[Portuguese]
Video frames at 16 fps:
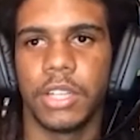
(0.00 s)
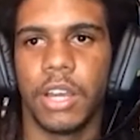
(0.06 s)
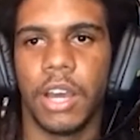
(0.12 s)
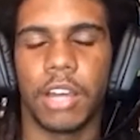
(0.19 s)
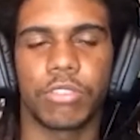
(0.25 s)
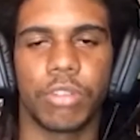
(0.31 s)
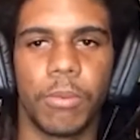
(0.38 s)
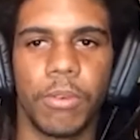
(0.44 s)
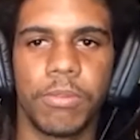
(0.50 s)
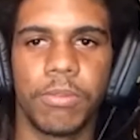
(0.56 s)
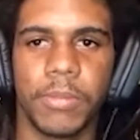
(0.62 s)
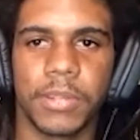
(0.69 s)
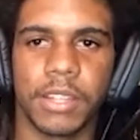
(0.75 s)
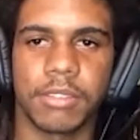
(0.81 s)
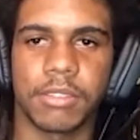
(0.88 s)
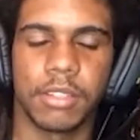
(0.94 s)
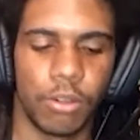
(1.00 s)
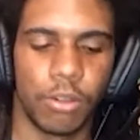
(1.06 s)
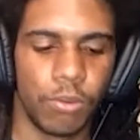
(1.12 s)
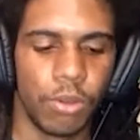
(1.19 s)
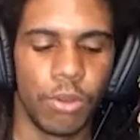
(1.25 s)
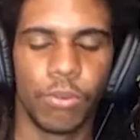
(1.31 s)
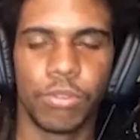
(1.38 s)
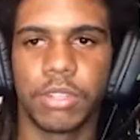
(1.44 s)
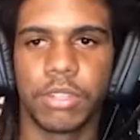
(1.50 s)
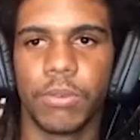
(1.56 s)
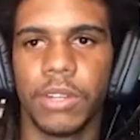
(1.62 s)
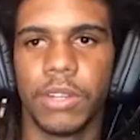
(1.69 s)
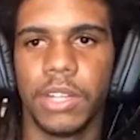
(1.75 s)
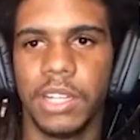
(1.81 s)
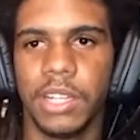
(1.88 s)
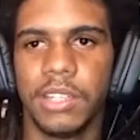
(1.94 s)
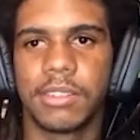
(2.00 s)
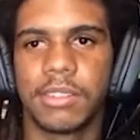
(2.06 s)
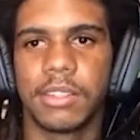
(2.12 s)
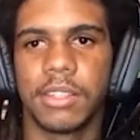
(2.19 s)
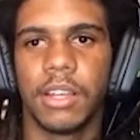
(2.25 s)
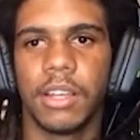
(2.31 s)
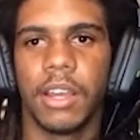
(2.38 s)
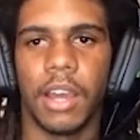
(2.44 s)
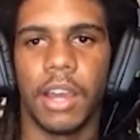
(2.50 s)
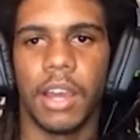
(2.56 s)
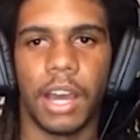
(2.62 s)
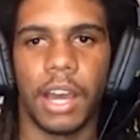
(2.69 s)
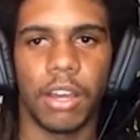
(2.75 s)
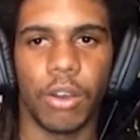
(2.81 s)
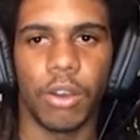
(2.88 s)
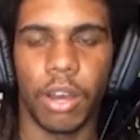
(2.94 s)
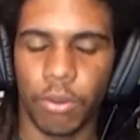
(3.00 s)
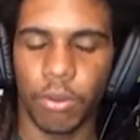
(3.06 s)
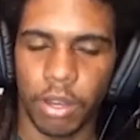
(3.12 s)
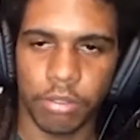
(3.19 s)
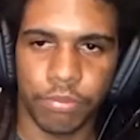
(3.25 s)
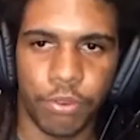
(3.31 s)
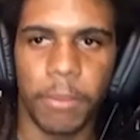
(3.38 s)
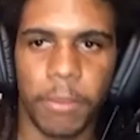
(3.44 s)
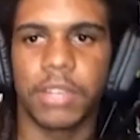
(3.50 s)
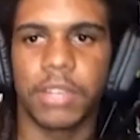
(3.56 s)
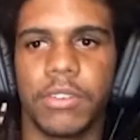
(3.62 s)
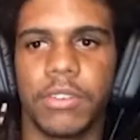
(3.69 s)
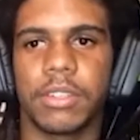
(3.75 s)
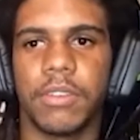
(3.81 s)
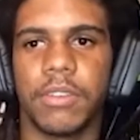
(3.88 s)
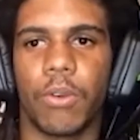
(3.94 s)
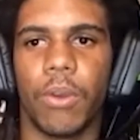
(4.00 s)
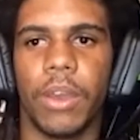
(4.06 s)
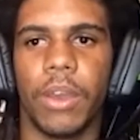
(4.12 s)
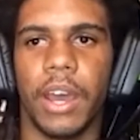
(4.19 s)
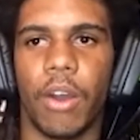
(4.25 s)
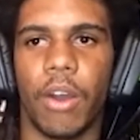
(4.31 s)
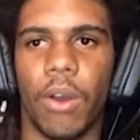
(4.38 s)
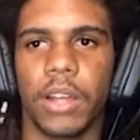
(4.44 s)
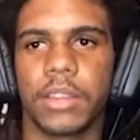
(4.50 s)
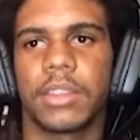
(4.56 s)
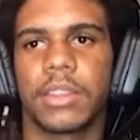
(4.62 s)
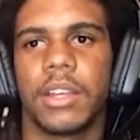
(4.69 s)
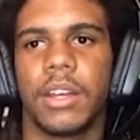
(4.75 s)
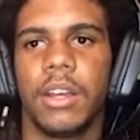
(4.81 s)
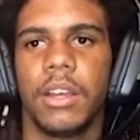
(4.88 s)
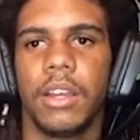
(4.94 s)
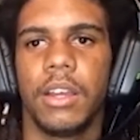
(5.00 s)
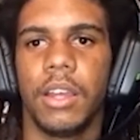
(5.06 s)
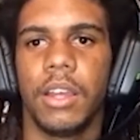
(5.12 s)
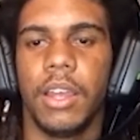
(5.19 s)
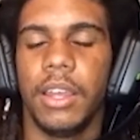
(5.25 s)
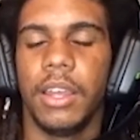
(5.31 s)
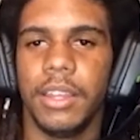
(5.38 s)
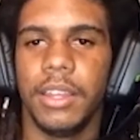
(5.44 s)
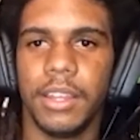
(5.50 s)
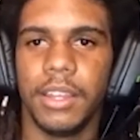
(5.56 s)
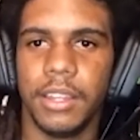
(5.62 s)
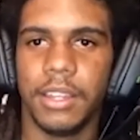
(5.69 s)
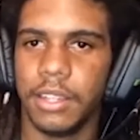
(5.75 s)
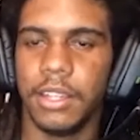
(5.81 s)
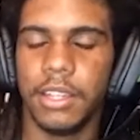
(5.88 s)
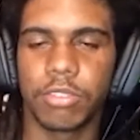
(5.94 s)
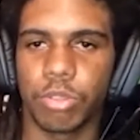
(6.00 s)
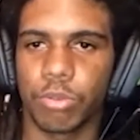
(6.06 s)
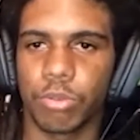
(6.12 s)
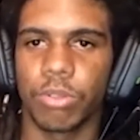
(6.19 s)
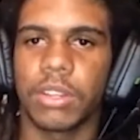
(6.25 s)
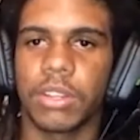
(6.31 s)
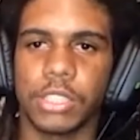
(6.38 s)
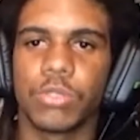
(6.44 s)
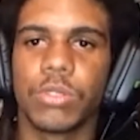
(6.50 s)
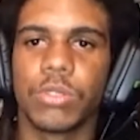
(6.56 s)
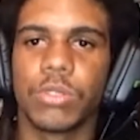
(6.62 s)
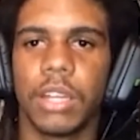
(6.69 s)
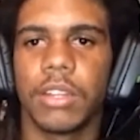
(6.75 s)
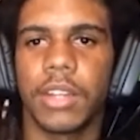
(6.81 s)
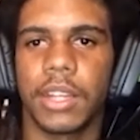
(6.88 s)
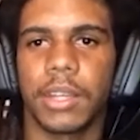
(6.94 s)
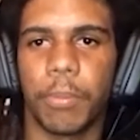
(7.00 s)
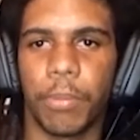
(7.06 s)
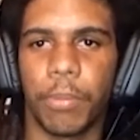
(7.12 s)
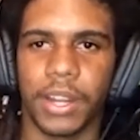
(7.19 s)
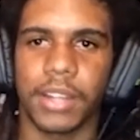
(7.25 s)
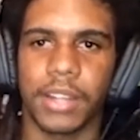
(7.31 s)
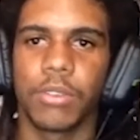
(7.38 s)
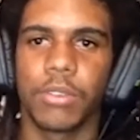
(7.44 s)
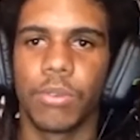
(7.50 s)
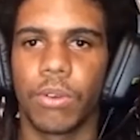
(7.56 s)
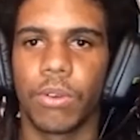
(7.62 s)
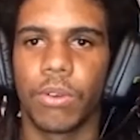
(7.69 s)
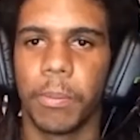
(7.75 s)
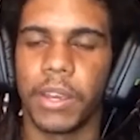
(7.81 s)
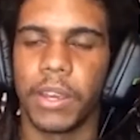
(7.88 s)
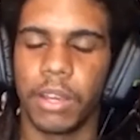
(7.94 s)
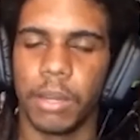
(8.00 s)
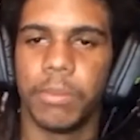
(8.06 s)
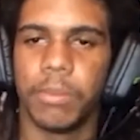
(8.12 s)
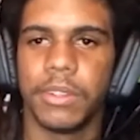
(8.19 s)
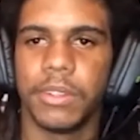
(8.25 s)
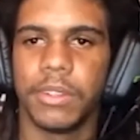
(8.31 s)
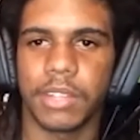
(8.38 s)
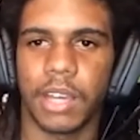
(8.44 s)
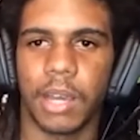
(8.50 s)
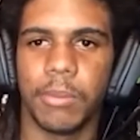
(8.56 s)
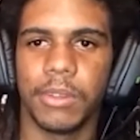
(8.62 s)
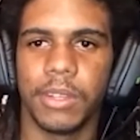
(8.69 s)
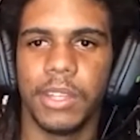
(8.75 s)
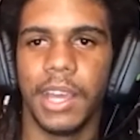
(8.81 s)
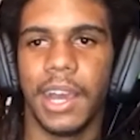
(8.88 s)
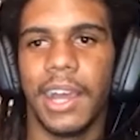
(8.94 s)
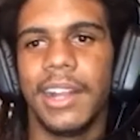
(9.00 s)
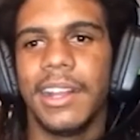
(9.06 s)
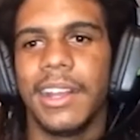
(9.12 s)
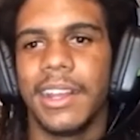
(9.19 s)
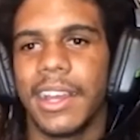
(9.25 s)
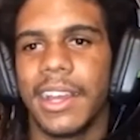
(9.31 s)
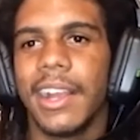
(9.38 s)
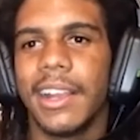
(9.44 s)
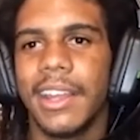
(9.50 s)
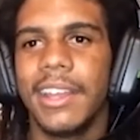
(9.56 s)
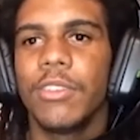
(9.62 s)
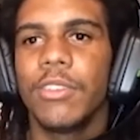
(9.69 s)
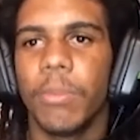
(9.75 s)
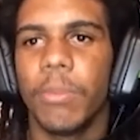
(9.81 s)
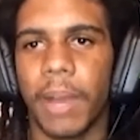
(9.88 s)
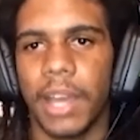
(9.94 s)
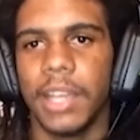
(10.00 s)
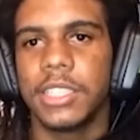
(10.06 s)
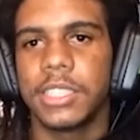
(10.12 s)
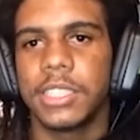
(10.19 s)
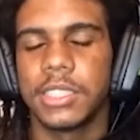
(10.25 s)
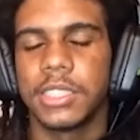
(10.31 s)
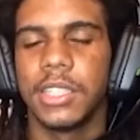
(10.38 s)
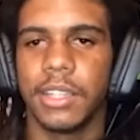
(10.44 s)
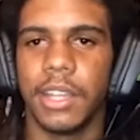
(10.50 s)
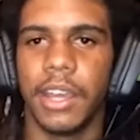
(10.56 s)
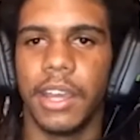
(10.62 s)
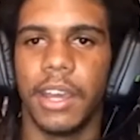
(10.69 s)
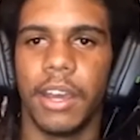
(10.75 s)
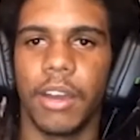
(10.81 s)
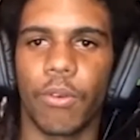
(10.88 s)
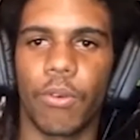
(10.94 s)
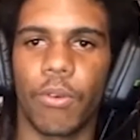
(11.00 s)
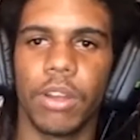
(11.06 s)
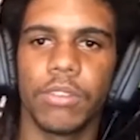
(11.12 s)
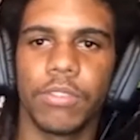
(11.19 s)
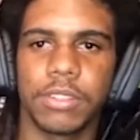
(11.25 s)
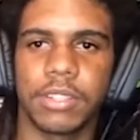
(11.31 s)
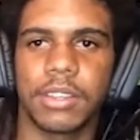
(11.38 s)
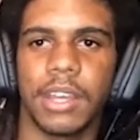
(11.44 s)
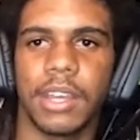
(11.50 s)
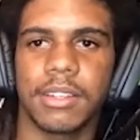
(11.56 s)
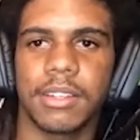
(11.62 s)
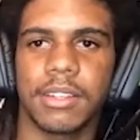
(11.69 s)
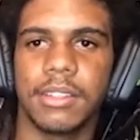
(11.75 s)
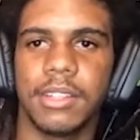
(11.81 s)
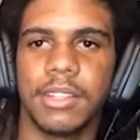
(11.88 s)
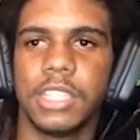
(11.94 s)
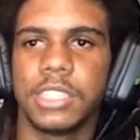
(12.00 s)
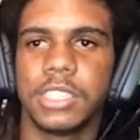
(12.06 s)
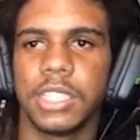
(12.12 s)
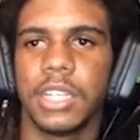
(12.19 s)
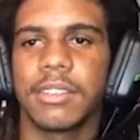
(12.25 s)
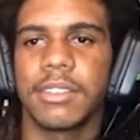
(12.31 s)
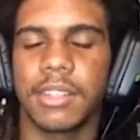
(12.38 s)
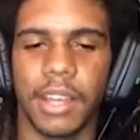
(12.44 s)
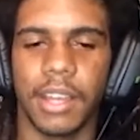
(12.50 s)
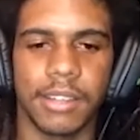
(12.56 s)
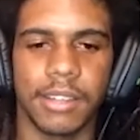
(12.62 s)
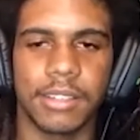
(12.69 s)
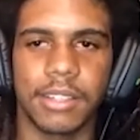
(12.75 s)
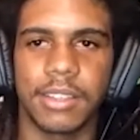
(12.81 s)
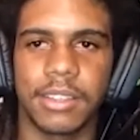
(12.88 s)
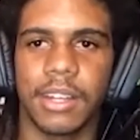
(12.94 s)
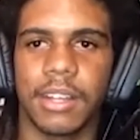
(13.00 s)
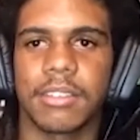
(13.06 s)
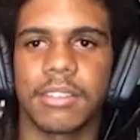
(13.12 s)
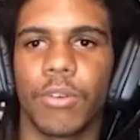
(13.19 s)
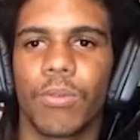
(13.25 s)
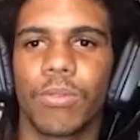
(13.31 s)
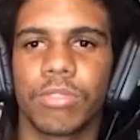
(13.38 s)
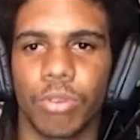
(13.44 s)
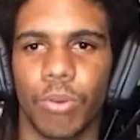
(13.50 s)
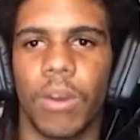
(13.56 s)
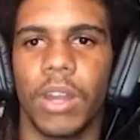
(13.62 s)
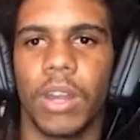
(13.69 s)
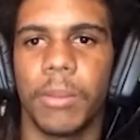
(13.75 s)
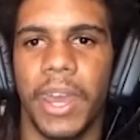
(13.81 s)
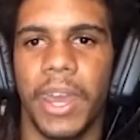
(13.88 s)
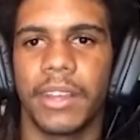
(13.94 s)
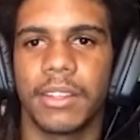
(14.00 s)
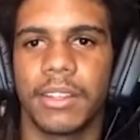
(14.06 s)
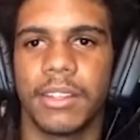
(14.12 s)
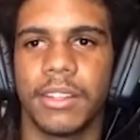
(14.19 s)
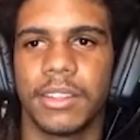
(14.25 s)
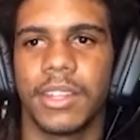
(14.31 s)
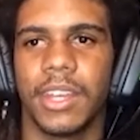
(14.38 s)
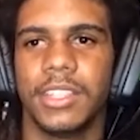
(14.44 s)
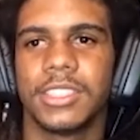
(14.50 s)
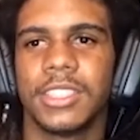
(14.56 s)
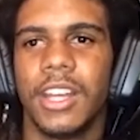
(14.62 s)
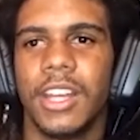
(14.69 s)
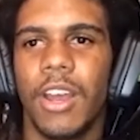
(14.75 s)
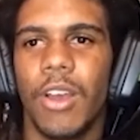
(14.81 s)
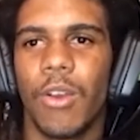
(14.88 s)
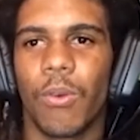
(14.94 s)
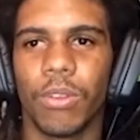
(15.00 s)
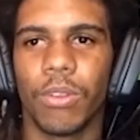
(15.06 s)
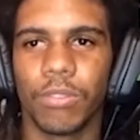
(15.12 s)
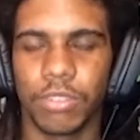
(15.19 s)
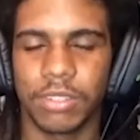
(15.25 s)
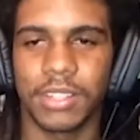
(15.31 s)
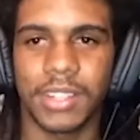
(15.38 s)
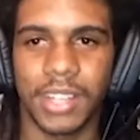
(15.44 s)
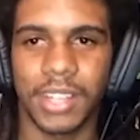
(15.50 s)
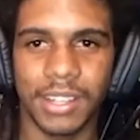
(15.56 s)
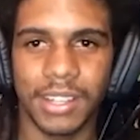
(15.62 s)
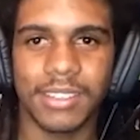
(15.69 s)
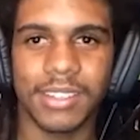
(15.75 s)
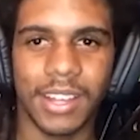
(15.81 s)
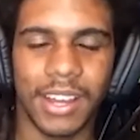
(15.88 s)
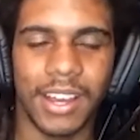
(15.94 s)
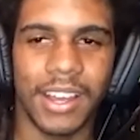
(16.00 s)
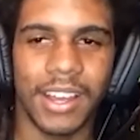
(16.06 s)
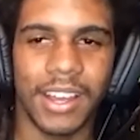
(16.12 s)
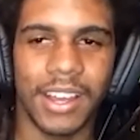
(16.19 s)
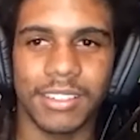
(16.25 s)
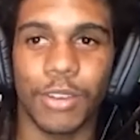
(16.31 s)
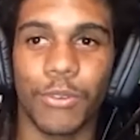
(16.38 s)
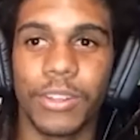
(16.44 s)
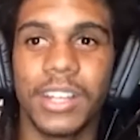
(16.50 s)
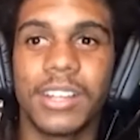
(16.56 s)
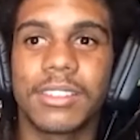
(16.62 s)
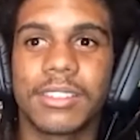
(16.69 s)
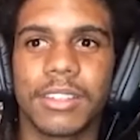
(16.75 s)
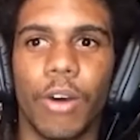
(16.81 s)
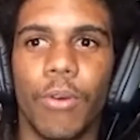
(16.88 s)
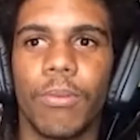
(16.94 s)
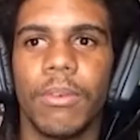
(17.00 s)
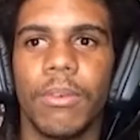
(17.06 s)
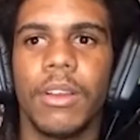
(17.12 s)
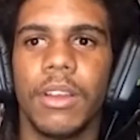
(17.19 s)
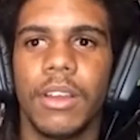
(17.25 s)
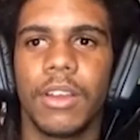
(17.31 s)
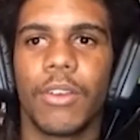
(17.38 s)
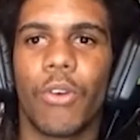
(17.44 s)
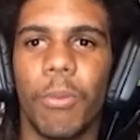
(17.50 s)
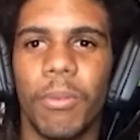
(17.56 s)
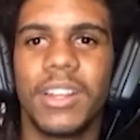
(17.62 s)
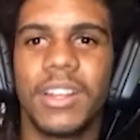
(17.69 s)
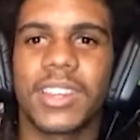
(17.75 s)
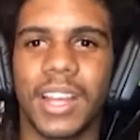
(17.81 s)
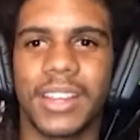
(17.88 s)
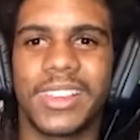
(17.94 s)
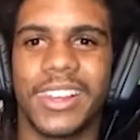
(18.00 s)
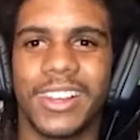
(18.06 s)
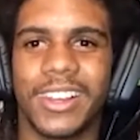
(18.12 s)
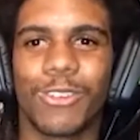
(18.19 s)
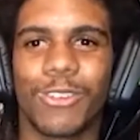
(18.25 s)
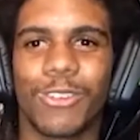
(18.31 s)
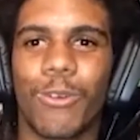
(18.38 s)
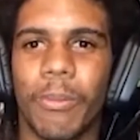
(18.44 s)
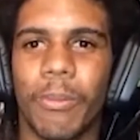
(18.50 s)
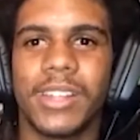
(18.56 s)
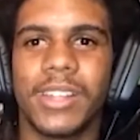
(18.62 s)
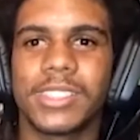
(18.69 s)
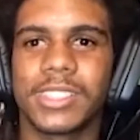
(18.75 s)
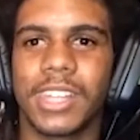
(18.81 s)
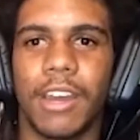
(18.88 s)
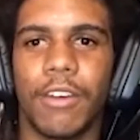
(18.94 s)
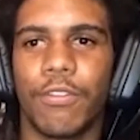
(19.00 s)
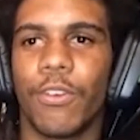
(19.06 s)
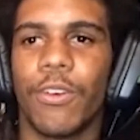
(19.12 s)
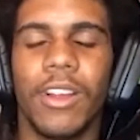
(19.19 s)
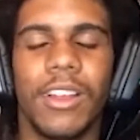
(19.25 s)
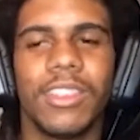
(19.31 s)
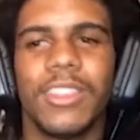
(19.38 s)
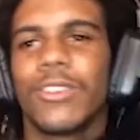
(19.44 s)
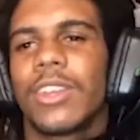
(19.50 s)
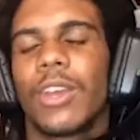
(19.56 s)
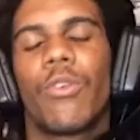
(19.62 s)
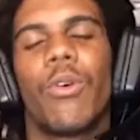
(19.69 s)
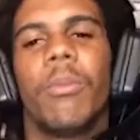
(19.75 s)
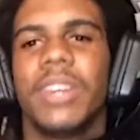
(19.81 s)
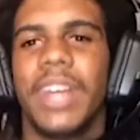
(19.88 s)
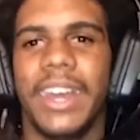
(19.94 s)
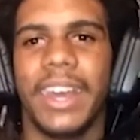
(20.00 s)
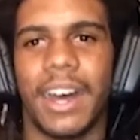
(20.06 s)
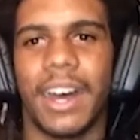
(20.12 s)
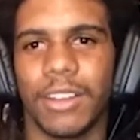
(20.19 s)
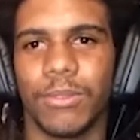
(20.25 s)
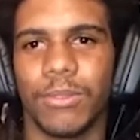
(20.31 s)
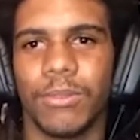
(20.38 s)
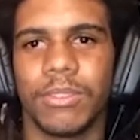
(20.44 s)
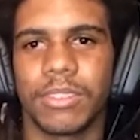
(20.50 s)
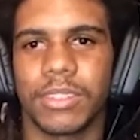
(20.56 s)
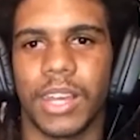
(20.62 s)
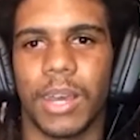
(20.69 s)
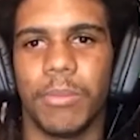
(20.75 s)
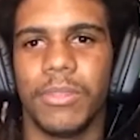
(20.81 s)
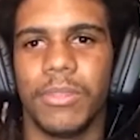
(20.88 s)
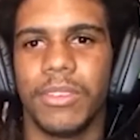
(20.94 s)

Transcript: A sua movimentação, o seu release, a, a forma que vai correr a rota, isso tudo está ajudando na temporada do Cooper Cup, sabe? E, a, e além do mais, né, quando você tem essa sinergia, essa, essa interação com o seu quarterback, entende? Quando você tem essa, essa conexão, como ele está tendo com o Matt Stafford, não tem como dar errado, sabe?